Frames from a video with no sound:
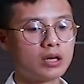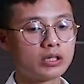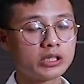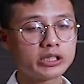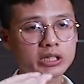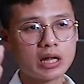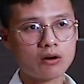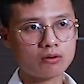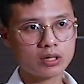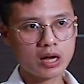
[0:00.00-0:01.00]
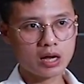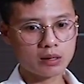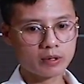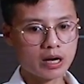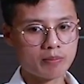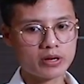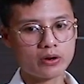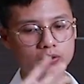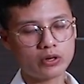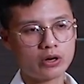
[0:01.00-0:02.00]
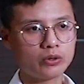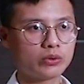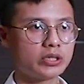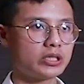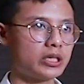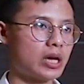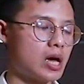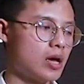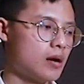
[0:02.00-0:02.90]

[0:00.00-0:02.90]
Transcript: คือจริงๆแล้วถ้ากลับไปย้อนดูจริงๆเนี่ย